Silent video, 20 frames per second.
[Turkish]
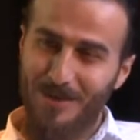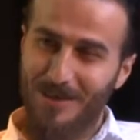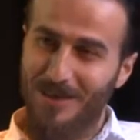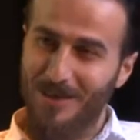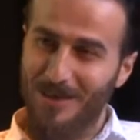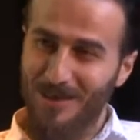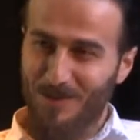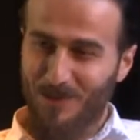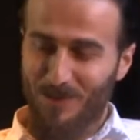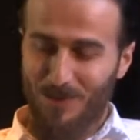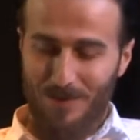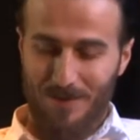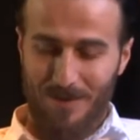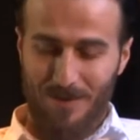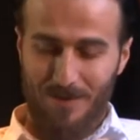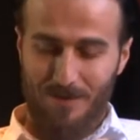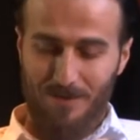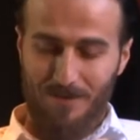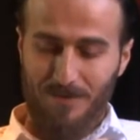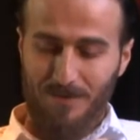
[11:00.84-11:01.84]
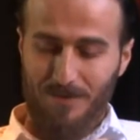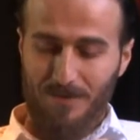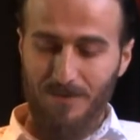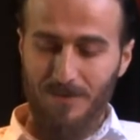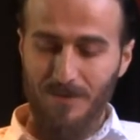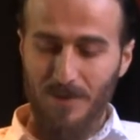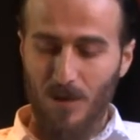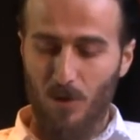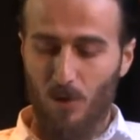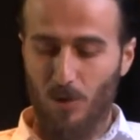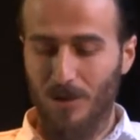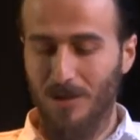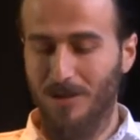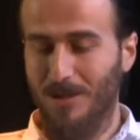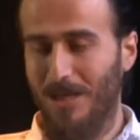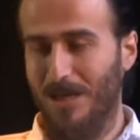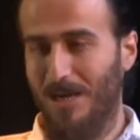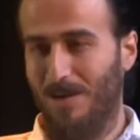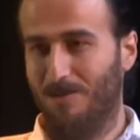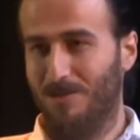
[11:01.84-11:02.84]
ki hoca
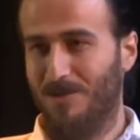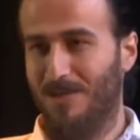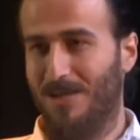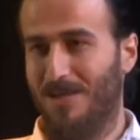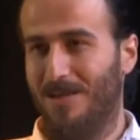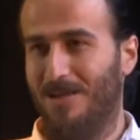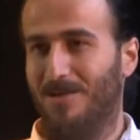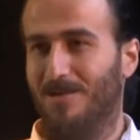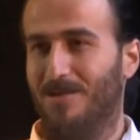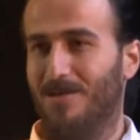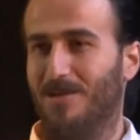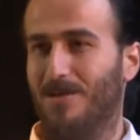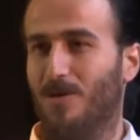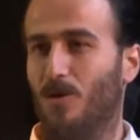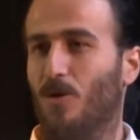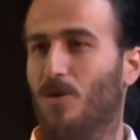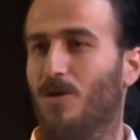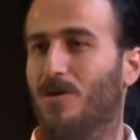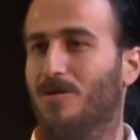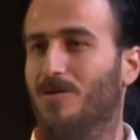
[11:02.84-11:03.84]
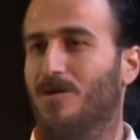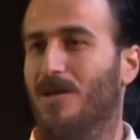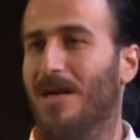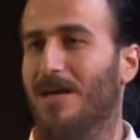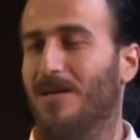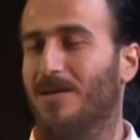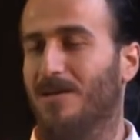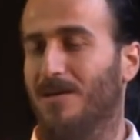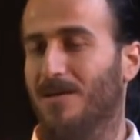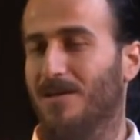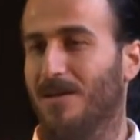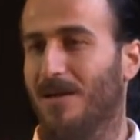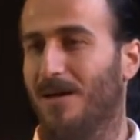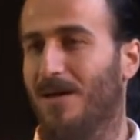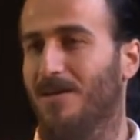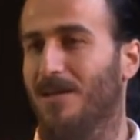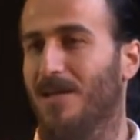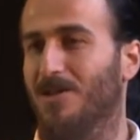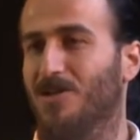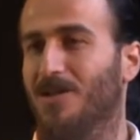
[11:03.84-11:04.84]
şey yapmış hani e, o Trak e,
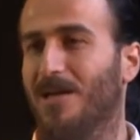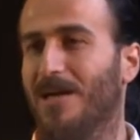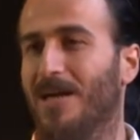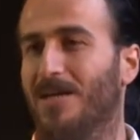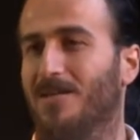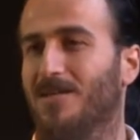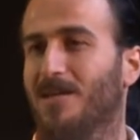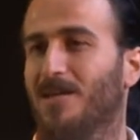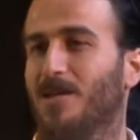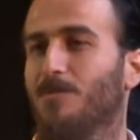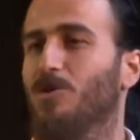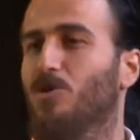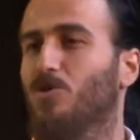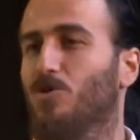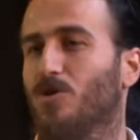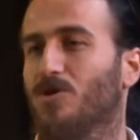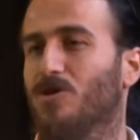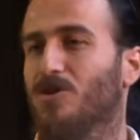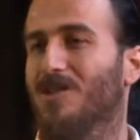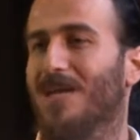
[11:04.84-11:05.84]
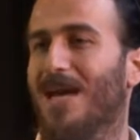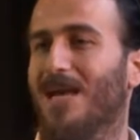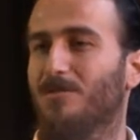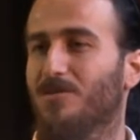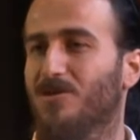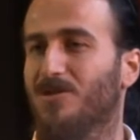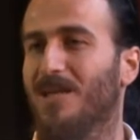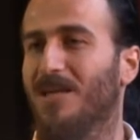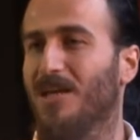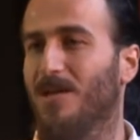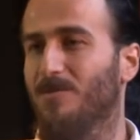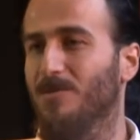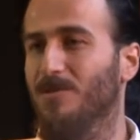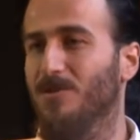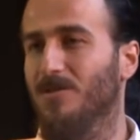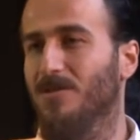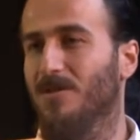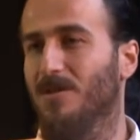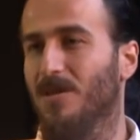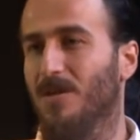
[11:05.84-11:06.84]
hallaç karakterine birçok kişi gelmiş
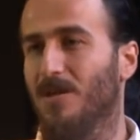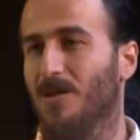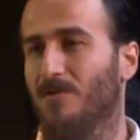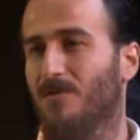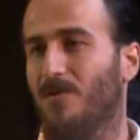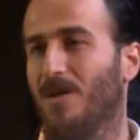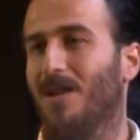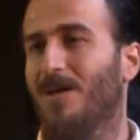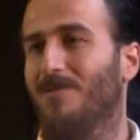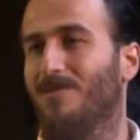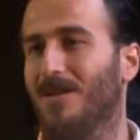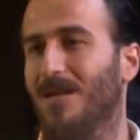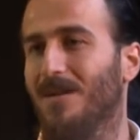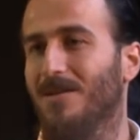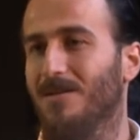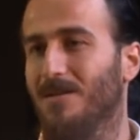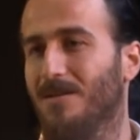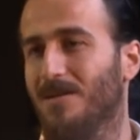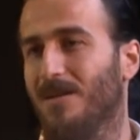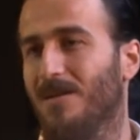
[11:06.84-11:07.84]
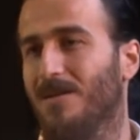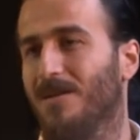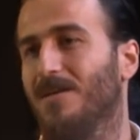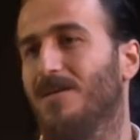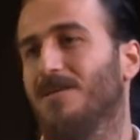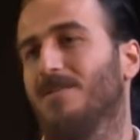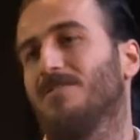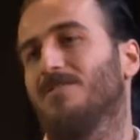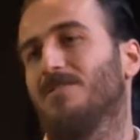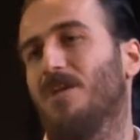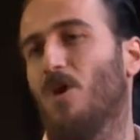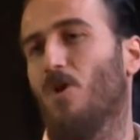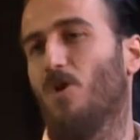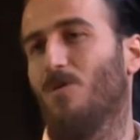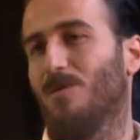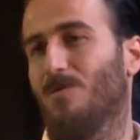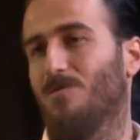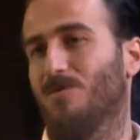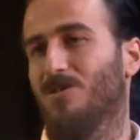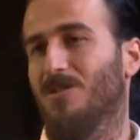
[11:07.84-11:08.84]
denemiş falan filan hani şey
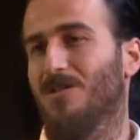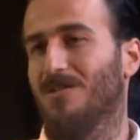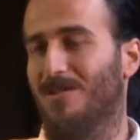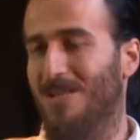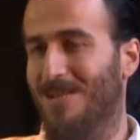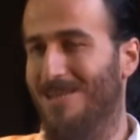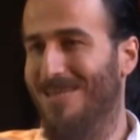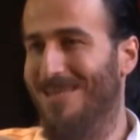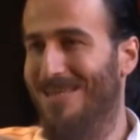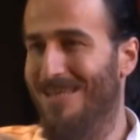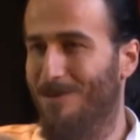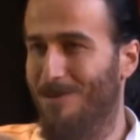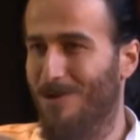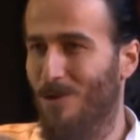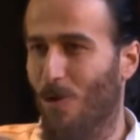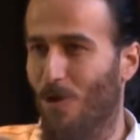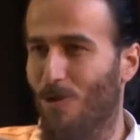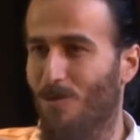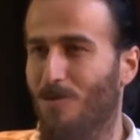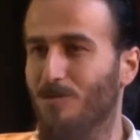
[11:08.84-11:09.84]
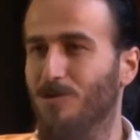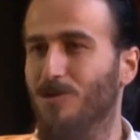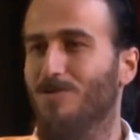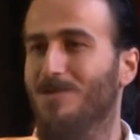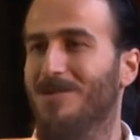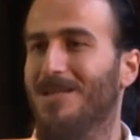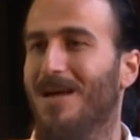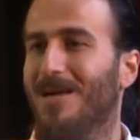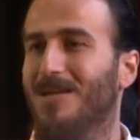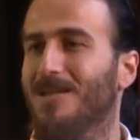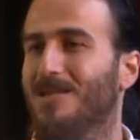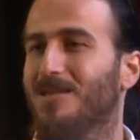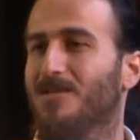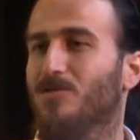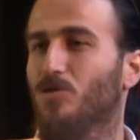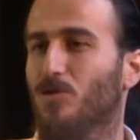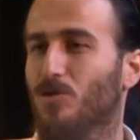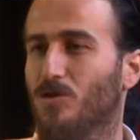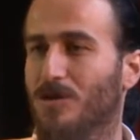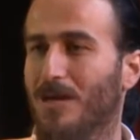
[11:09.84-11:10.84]
olmamış istediği gibi de olmamış bir daha hani
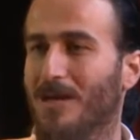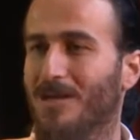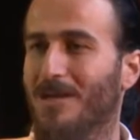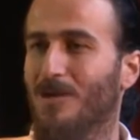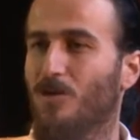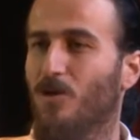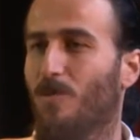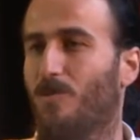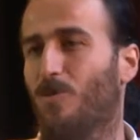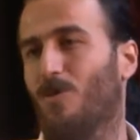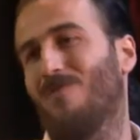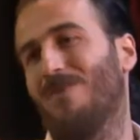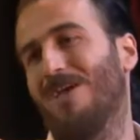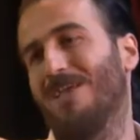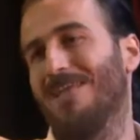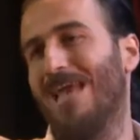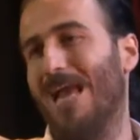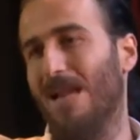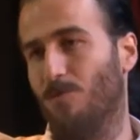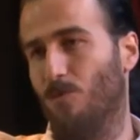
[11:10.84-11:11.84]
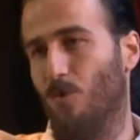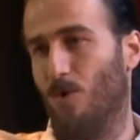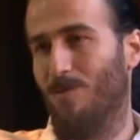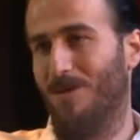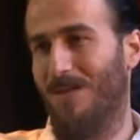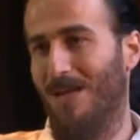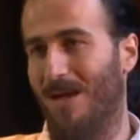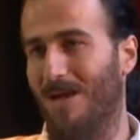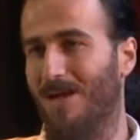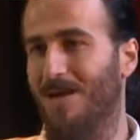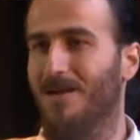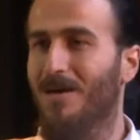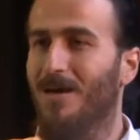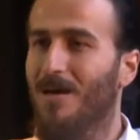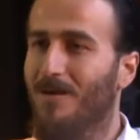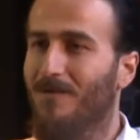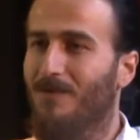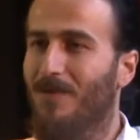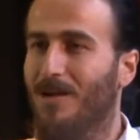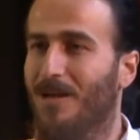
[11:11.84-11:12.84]
çocuklar geliyor provaya gelmiyor bir daha
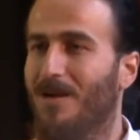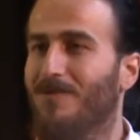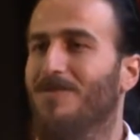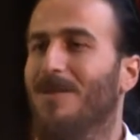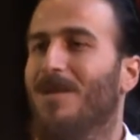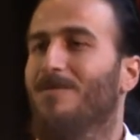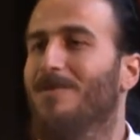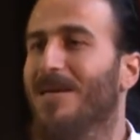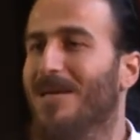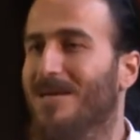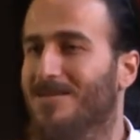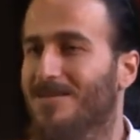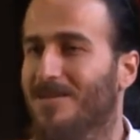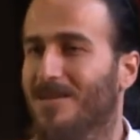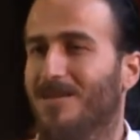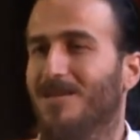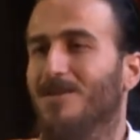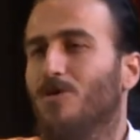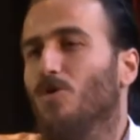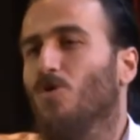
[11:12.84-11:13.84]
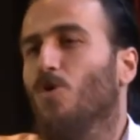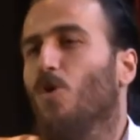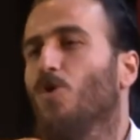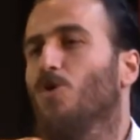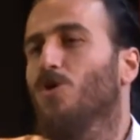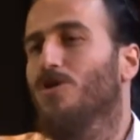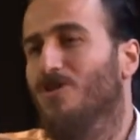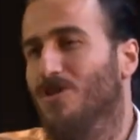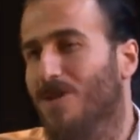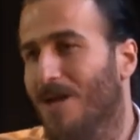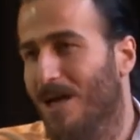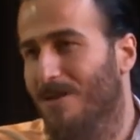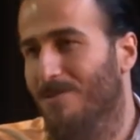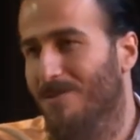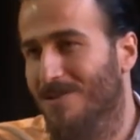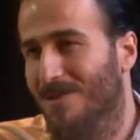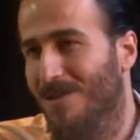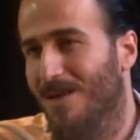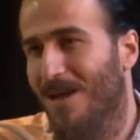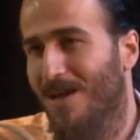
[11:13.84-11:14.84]
falan hı hı, filan hı. bir eksiklik o da oyunu
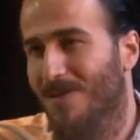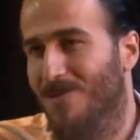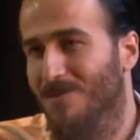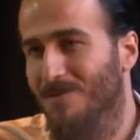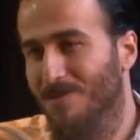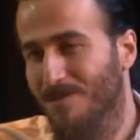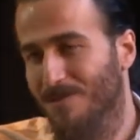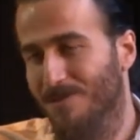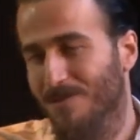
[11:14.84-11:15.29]
çıkarması lazım.